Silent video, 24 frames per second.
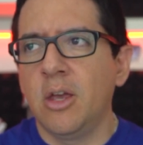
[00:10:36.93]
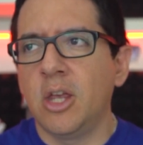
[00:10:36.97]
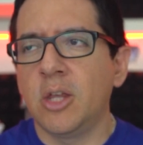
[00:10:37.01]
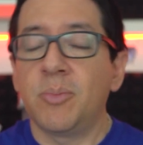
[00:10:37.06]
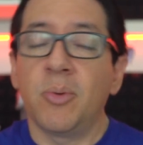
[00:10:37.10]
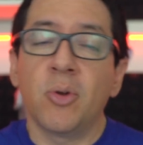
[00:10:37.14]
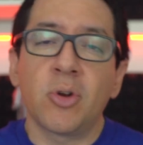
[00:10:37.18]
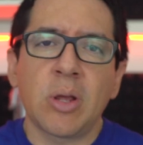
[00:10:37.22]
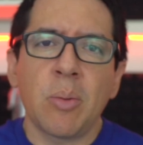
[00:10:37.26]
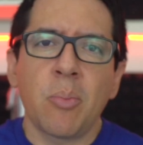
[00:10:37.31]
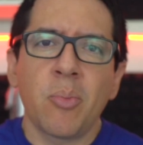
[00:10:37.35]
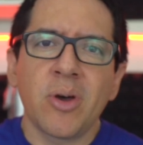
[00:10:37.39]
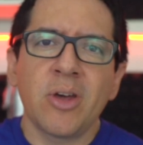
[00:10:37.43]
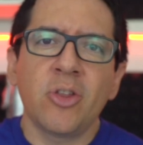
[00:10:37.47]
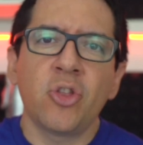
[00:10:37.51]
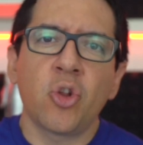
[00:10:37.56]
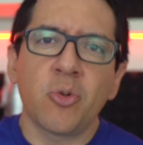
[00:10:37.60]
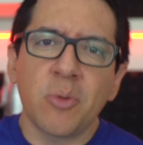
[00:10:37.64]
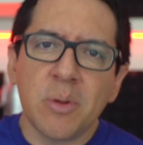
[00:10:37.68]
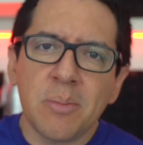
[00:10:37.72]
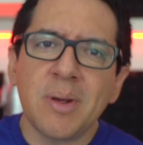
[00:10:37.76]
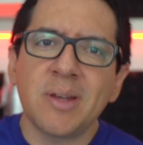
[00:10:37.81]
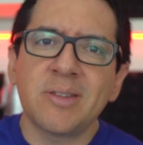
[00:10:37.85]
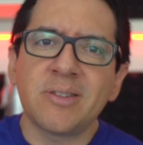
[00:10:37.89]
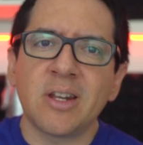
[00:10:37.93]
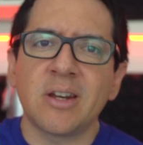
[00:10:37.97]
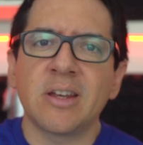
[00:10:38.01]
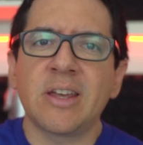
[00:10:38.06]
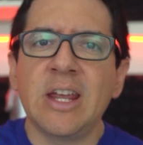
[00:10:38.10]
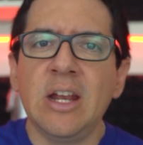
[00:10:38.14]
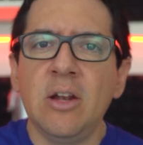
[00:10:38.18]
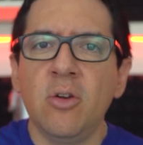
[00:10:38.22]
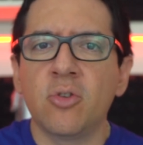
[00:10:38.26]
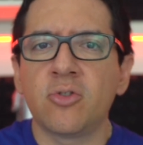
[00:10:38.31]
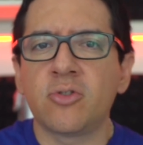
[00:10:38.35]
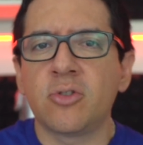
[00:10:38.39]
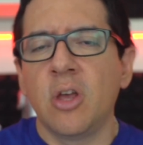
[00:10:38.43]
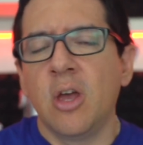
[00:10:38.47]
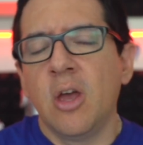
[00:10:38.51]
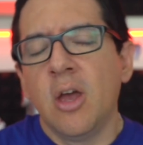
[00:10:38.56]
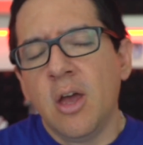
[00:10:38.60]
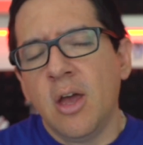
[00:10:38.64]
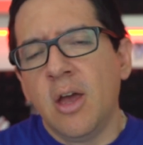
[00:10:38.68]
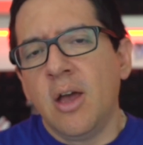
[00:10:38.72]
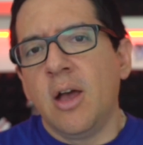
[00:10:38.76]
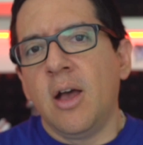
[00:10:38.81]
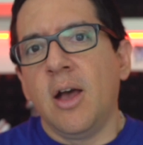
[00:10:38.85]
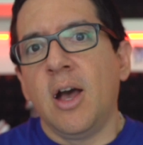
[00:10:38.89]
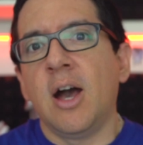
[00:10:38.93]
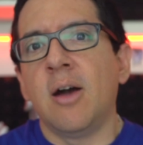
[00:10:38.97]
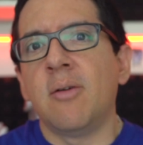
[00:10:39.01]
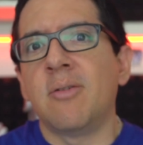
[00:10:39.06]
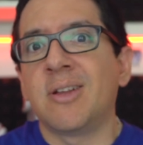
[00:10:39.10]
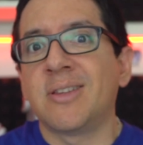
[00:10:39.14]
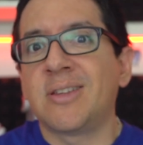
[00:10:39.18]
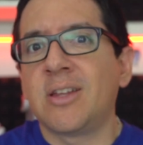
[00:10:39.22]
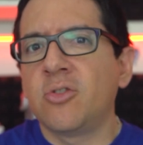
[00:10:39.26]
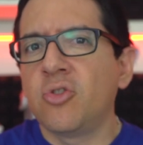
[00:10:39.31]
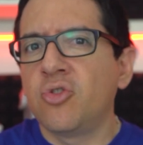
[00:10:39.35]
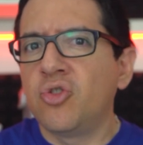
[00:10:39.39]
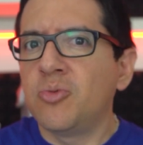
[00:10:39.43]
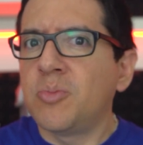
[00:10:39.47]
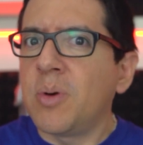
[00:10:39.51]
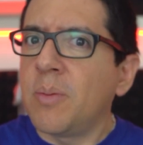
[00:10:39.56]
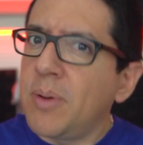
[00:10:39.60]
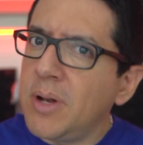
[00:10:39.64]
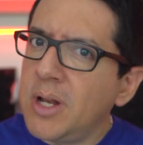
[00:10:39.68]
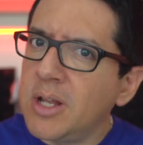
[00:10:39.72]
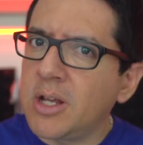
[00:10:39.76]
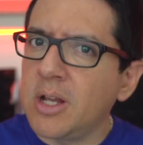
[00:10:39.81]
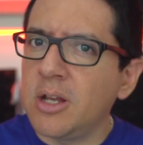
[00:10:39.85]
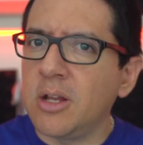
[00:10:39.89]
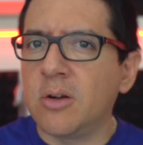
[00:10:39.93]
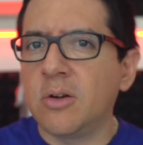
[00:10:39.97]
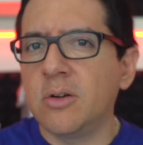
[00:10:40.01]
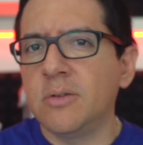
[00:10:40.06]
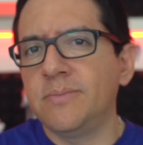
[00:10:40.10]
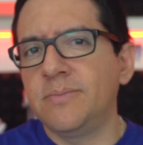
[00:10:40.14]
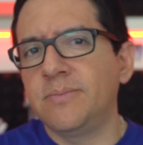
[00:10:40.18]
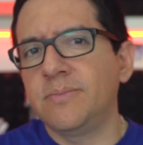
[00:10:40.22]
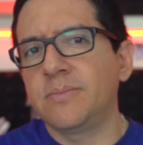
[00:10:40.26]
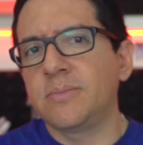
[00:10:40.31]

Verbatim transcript: Espero que puedan dormir más tranquilos, abrazando su papel higiénico.